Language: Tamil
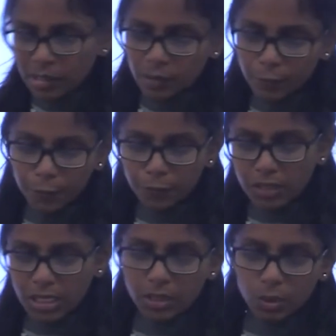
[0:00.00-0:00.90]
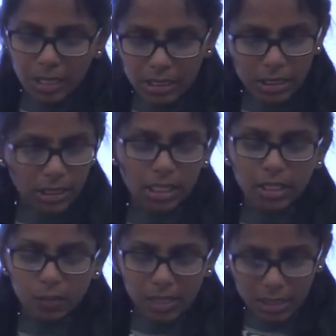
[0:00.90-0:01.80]
ஸோ ஃபிஃப்டீன் டுவெண்ட்டி
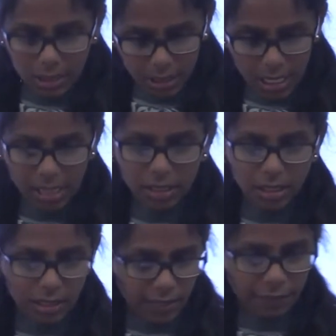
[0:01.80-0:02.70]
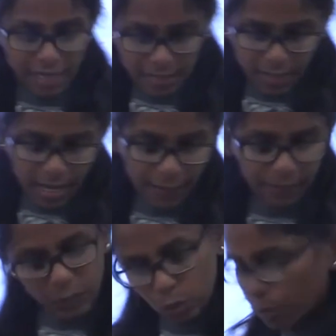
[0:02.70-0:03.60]
டுவெண்ட்டி எயிட் தேர்ட்டி ஃபைவா
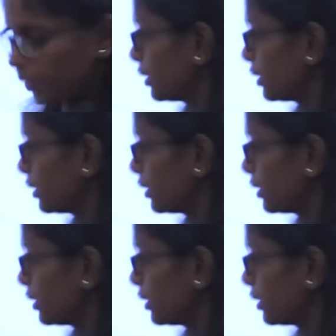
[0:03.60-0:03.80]
சூப்பர்